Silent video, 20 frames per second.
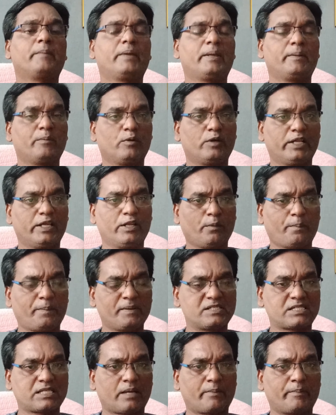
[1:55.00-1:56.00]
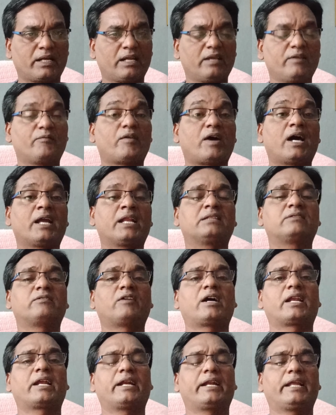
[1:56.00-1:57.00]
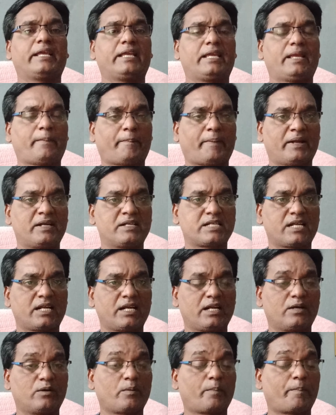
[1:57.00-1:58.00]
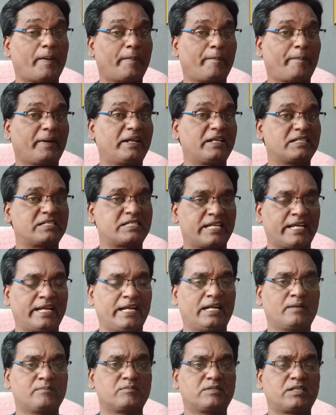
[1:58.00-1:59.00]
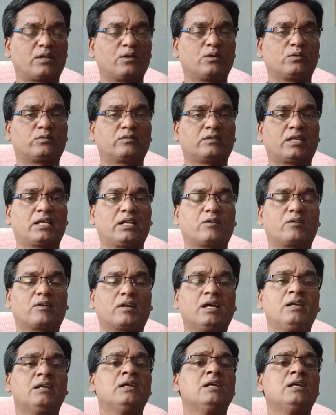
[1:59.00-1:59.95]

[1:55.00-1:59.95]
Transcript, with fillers: మేము నిరూపిస్తామని వారి ద్వారానే ఈ పెన్షన్లను పంపిణీ చేయడం జరుగుతుందని కూడా